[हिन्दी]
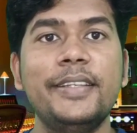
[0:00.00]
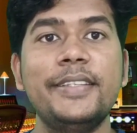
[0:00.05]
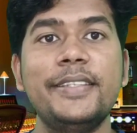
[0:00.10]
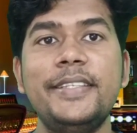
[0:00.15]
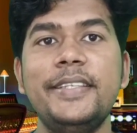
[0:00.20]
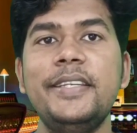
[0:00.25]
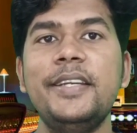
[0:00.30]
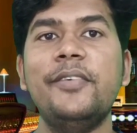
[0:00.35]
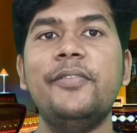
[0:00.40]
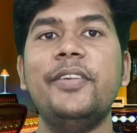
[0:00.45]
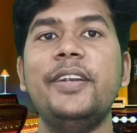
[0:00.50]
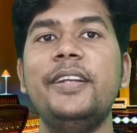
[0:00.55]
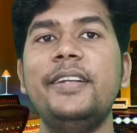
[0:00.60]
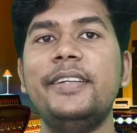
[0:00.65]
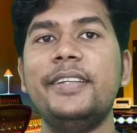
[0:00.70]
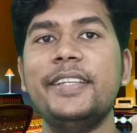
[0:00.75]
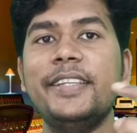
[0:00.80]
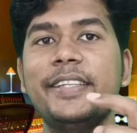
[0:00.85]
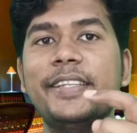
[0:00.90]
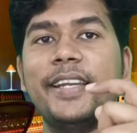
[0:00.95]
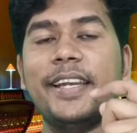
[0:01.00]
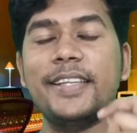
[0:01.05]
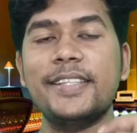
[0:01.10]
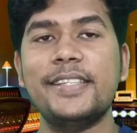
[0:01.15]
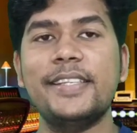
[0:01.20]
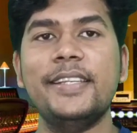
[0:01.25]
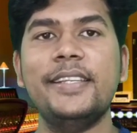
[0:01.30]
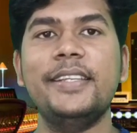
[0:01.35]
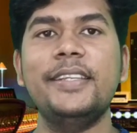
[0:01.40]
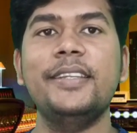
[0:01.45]
जी हाँ फ्रेंड ठीक
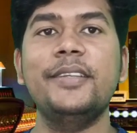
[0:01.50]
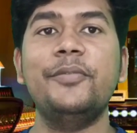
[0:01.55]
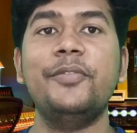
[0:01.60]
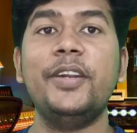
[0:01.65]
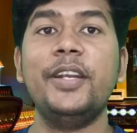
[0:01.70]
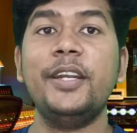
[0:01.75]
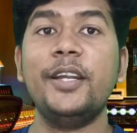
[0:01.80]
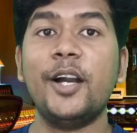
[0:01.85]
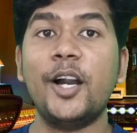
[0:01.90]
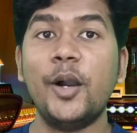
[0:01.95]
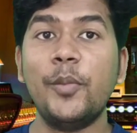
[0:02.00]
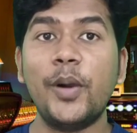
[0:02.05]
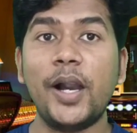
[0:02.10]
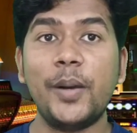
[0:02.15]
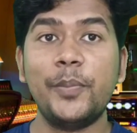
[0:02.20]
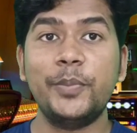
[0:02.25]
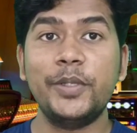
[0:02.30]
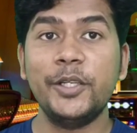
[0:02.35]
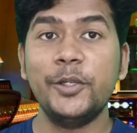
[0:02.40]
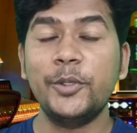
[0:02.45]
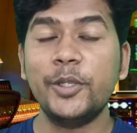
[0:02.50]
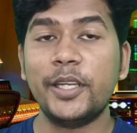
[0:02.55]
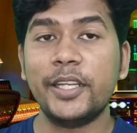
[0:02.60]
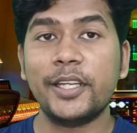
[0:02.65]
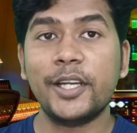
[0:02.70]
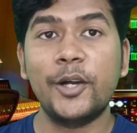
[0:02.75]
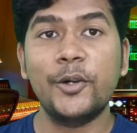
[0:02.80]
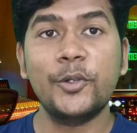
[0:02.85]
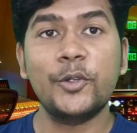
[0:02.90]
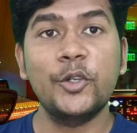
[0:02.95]
ऐसे ही फ्रेंड अब आप ट्विटर
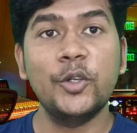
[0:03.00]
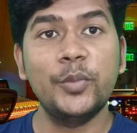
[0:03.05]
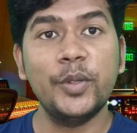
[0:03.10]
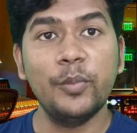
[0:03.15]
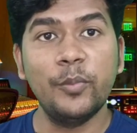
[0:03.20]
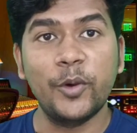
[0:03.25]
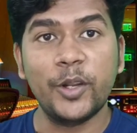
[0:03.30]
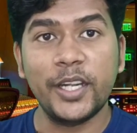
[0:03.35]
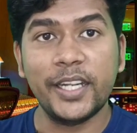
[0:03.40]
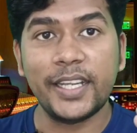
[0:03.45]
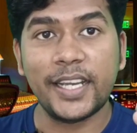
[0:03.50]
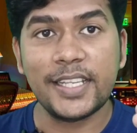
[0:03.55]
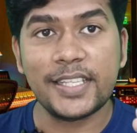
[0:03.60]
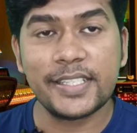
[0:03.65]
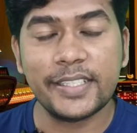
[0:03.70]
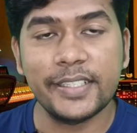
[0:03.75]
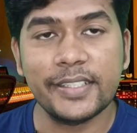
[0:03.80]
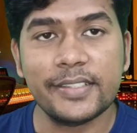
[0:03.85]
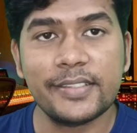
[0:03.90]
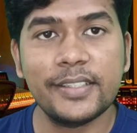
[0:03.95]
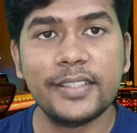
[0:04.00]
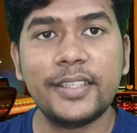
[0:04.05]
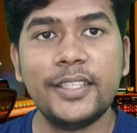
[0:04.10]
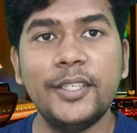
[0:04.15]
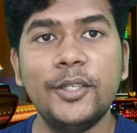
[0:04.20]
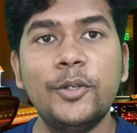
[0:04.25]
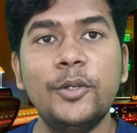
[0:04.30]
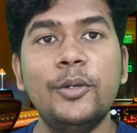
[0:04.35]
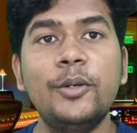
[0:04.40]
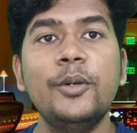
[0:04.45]
अकाउंट को भी मोनिटाइज कर
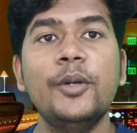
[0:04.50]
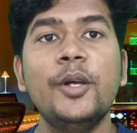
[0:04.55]
सकते हो